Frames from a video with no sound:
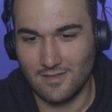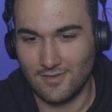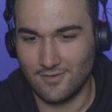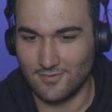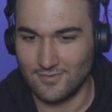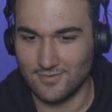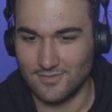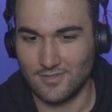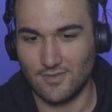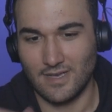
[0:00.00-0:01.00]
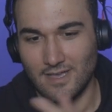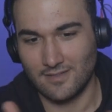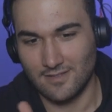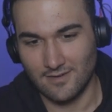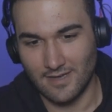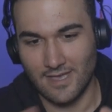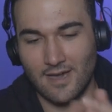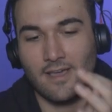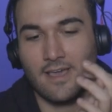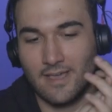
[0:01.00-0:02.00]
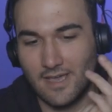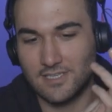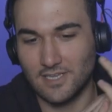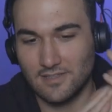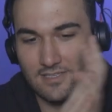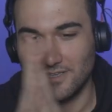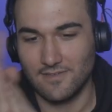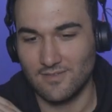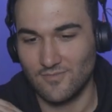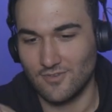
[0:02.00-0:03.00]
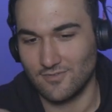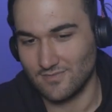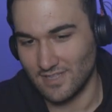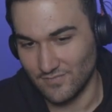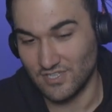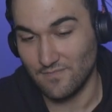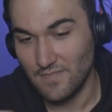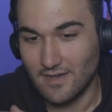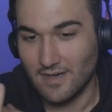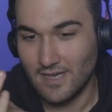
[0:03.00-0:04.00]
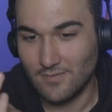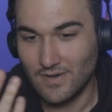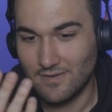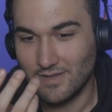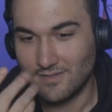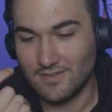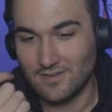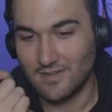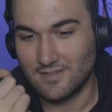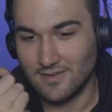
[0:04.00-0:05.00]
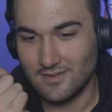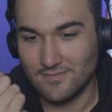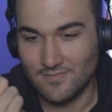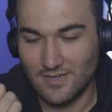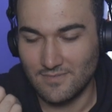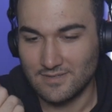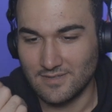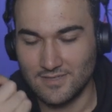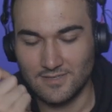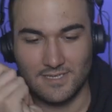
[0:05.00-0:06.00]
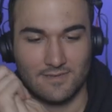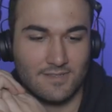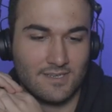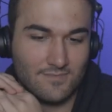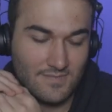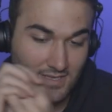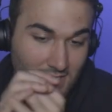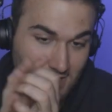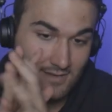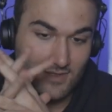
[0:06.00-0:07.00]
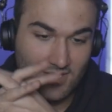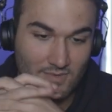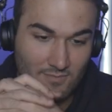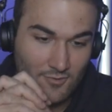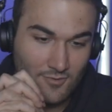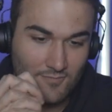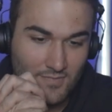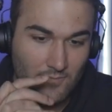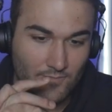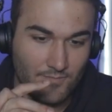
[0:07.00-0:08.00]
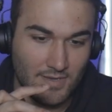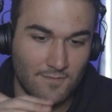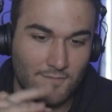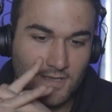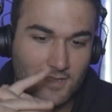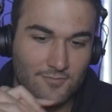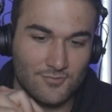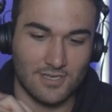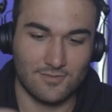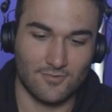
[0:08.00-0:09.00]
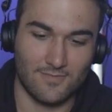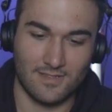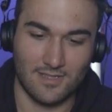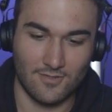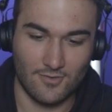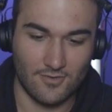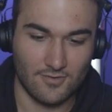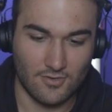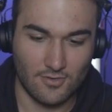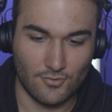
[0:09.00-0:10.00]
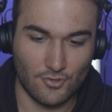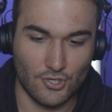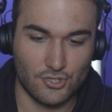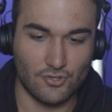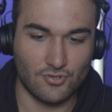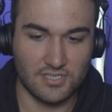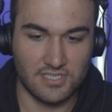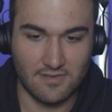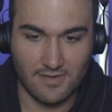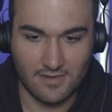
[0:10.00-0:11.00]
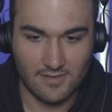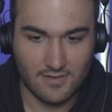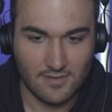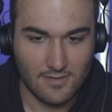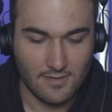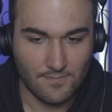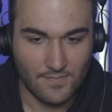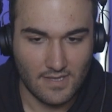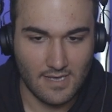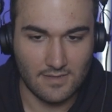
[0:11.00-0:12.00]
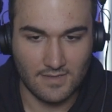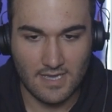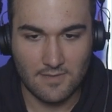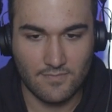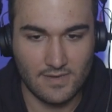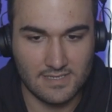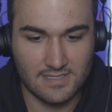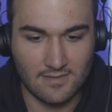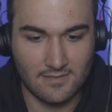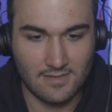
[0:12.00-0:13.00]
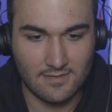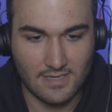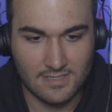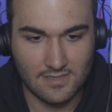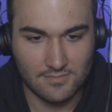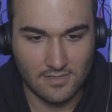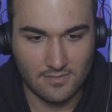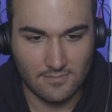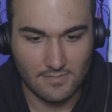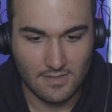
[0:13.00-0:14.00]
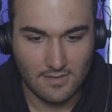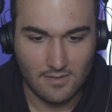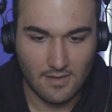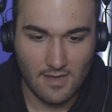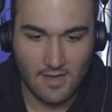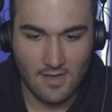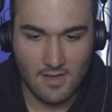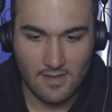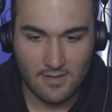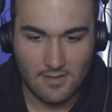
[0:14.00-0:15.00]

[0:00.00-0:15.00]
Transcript: I lick your toes diyor. Ayaklarını, aya, ayağı gerçekten severim diyor demişim. Ayak parmak, tırnaklarını, parmaklarını yıkayabilirim, yalayabilir miyim diyorum. Bin feet uzak dur benden diyor. Göt contasına bak. Aa niye please dedin lan ters yapacaktım. Aa